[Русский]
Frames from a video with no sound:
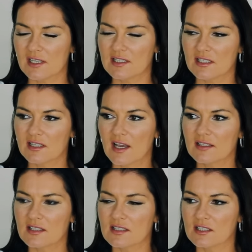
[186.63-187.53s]

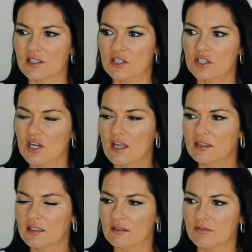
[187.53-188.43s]
лейтенант,
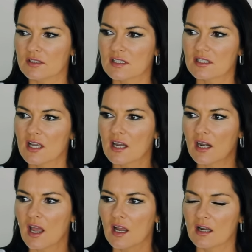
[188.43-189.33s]
сержант,
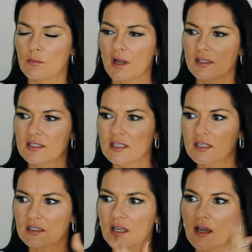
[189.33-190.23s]
офицер,
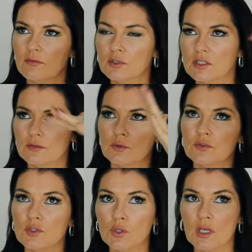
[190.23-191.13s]
командир, да, и вот это вот
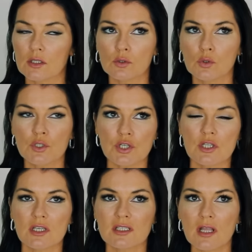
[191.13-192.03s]
все, я это
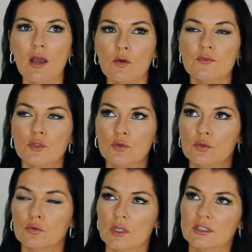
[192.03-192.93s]
точно не знаю, всю
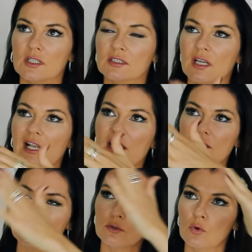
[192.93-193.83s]
эту, так сказать,
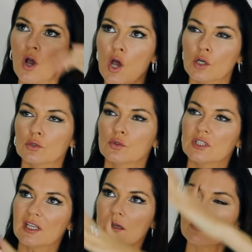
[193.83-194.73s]
лесенку, кто
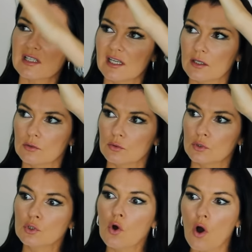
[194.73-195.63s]
за кем следует.
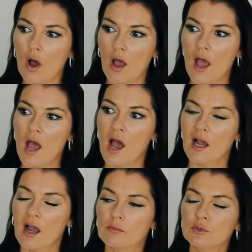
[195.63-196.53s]
Но
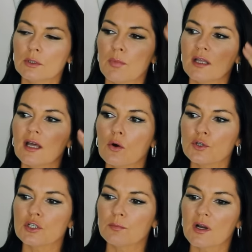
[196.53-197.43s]
как будто бы она
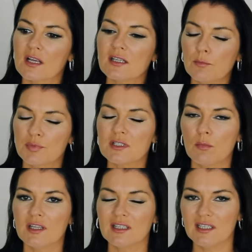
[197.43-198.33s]
хочет показать,
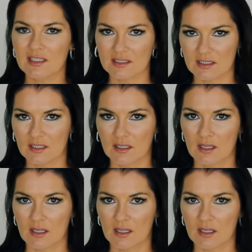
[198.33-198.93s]
посмотрите,